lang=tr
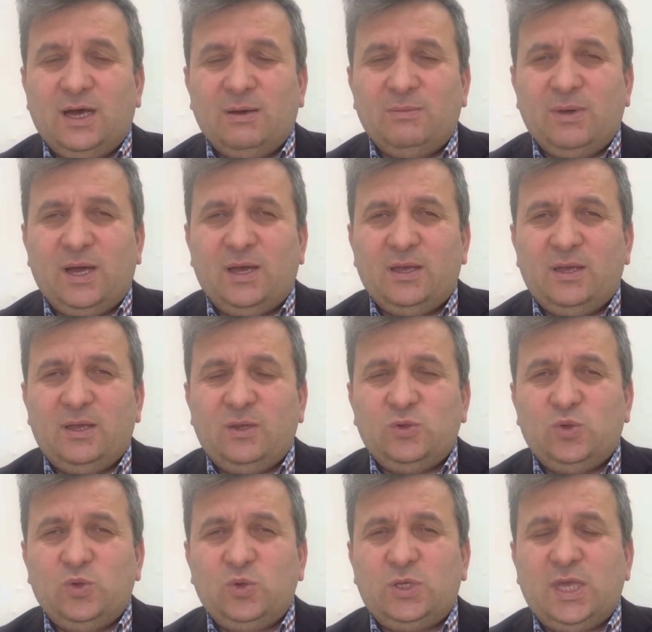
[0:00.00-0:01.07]
Ama
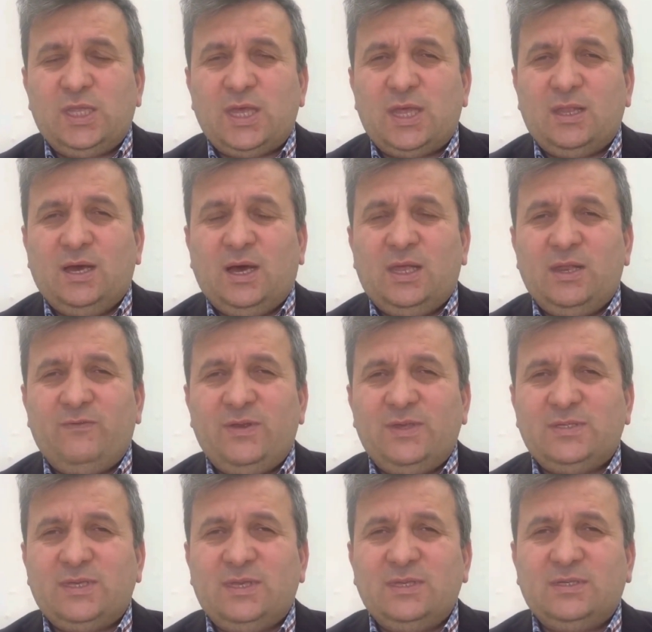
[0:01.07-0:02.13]
Türkiye'den
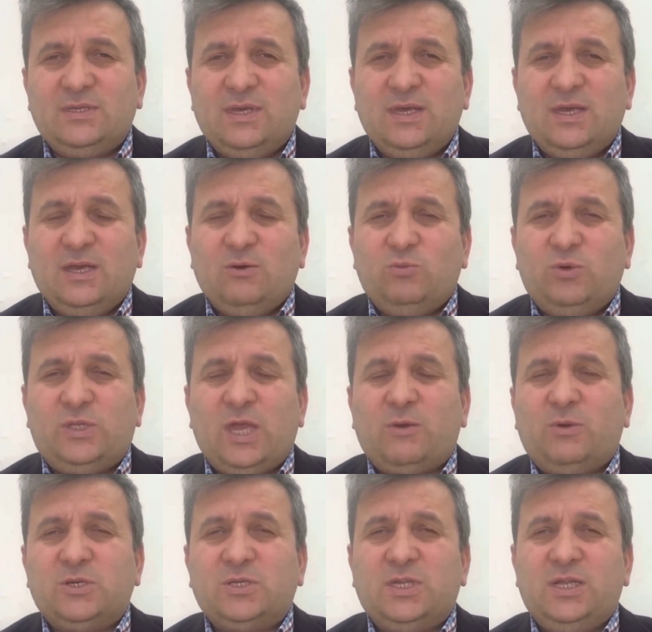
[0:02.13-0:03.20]
Aleviyseniz bu
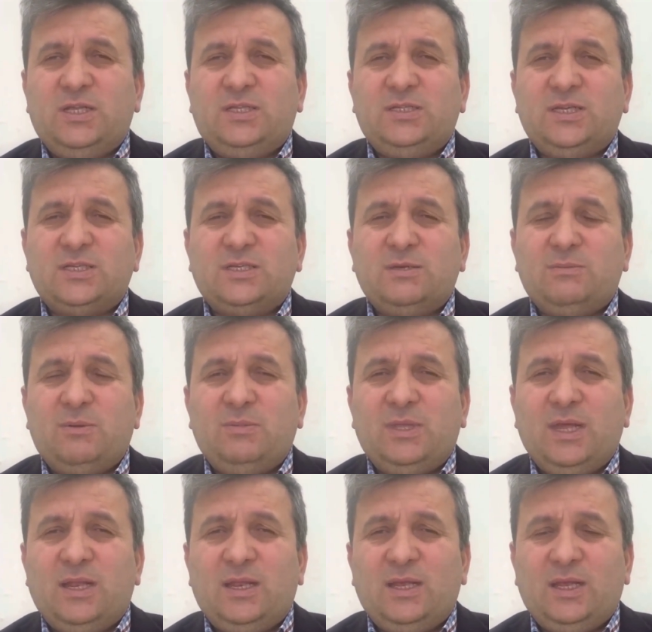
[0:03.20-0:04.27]
tek başına iltica sebebi
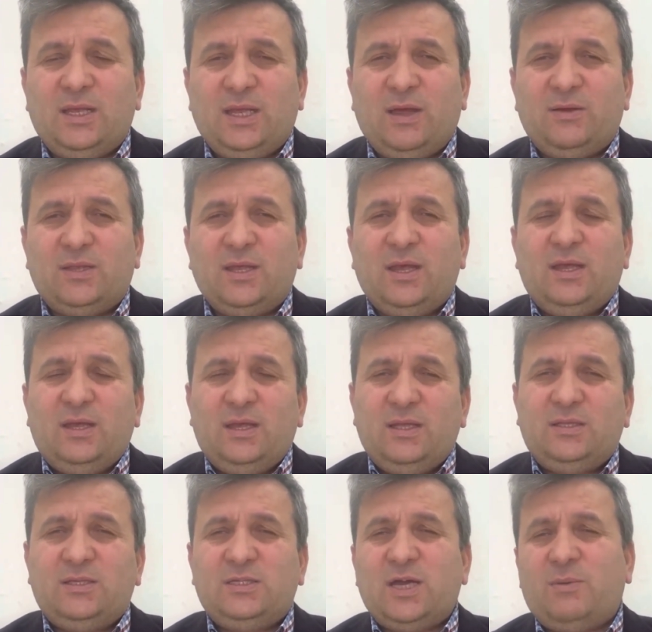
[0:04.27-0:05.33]
değil. Evet,
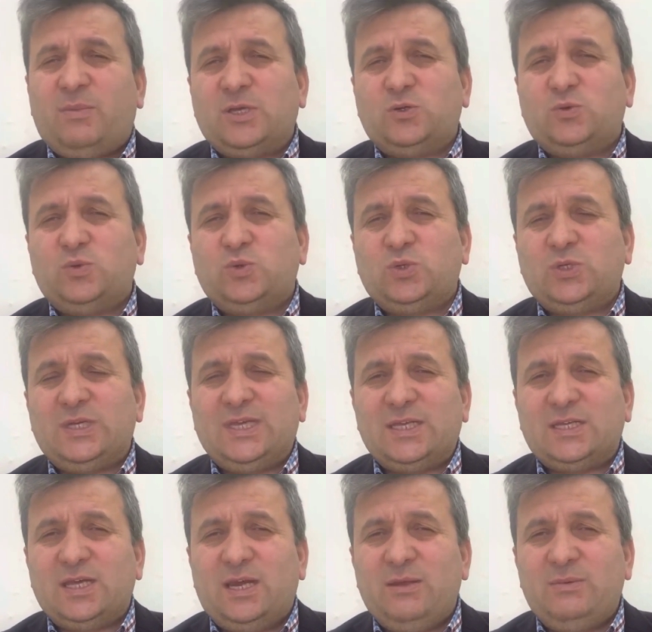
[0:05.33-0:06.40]
iltica başvurusu için
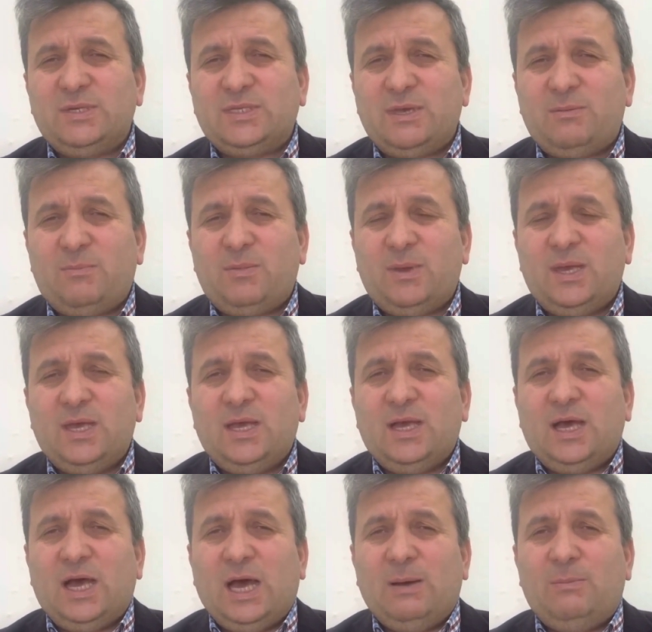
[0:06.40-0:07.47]
geçerli bir sebep
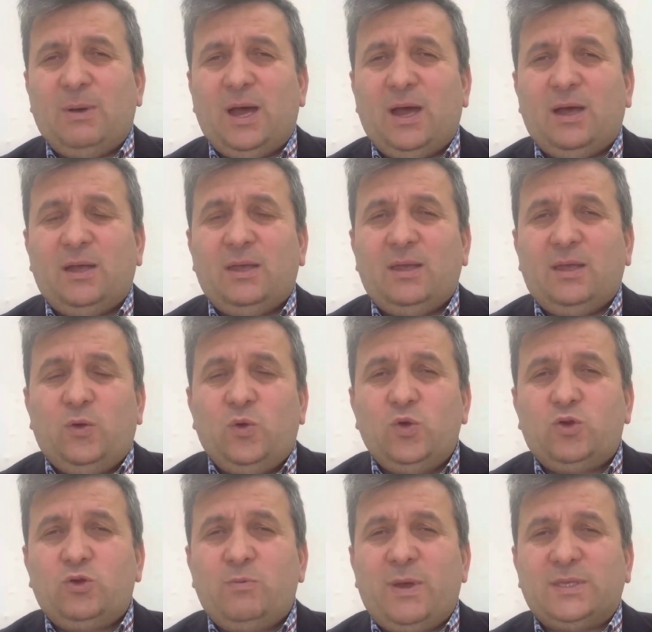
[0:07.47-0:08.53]
ama
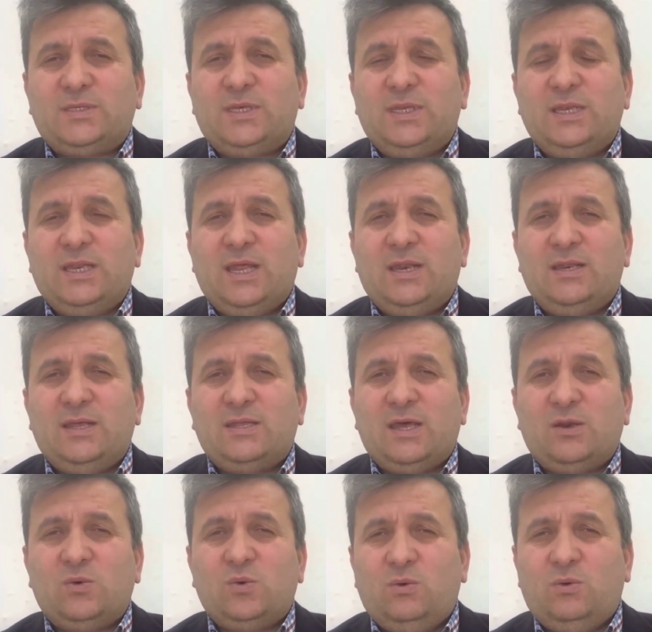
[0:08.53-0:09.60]
hükümet seninle
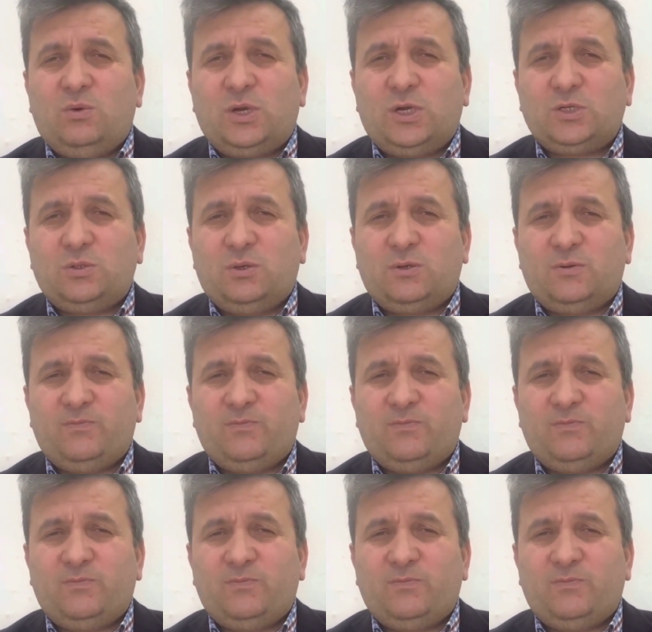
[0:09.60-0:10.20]
neden uğraşıyor?